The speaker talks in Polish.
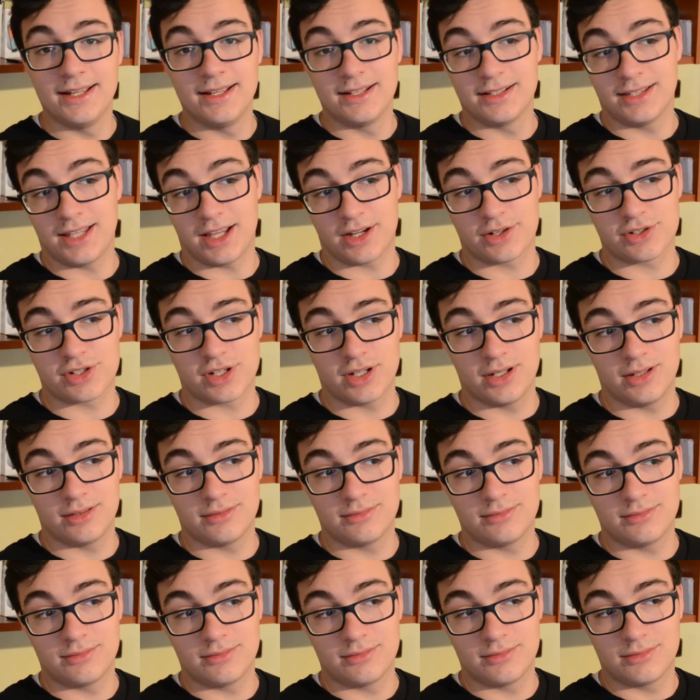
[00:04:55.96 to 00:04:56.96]
Także
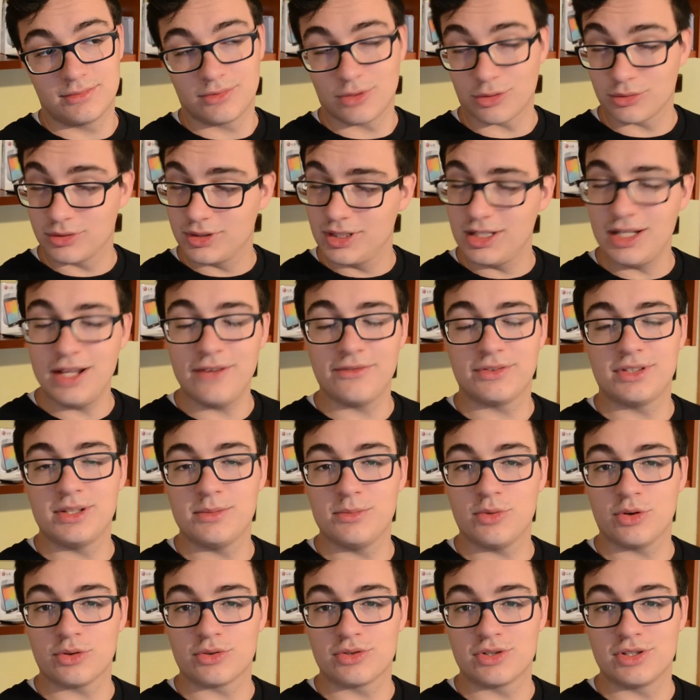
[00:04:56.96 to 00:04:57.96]
to tyle w
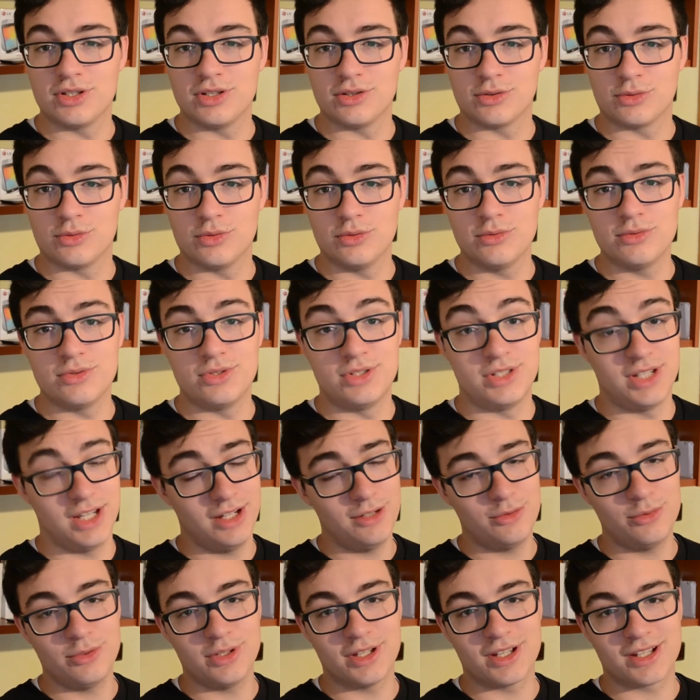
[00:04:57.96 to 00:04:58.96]
tym odcinku.
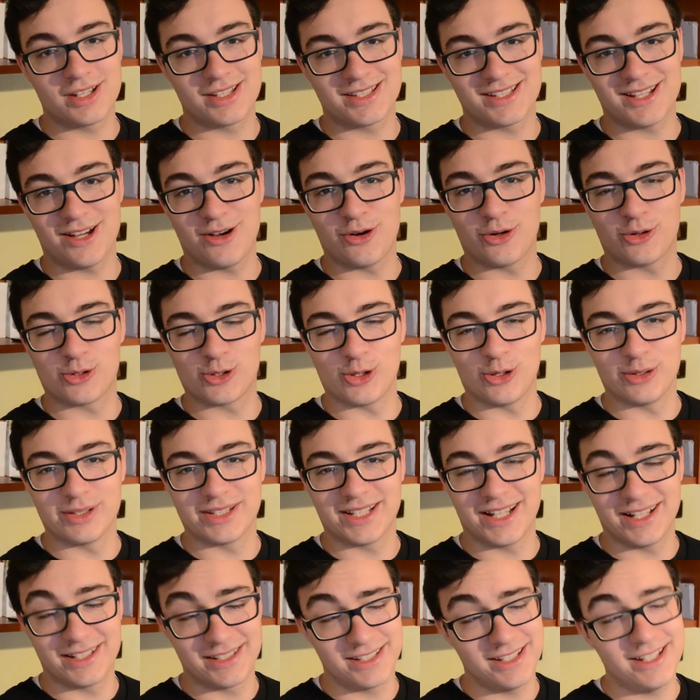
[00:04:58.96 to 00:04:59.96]
Dziękuję za
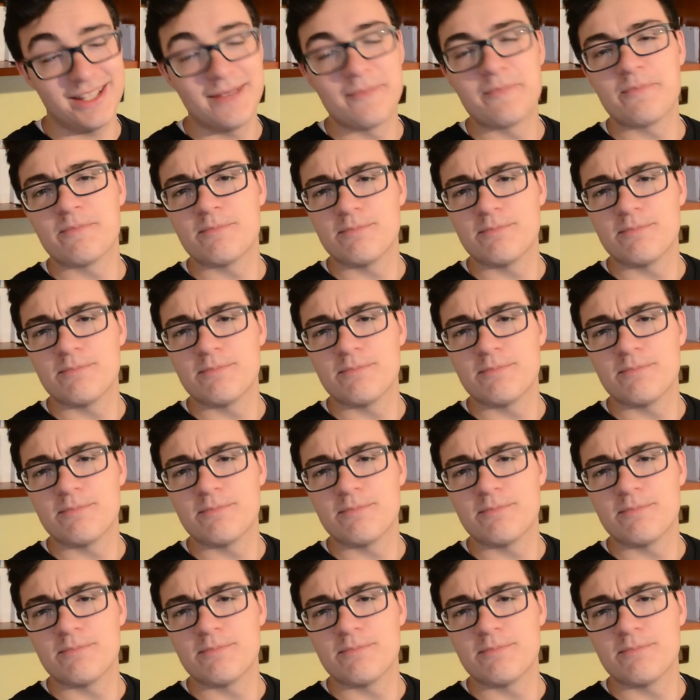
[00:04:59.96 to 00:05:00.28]
oglądanie.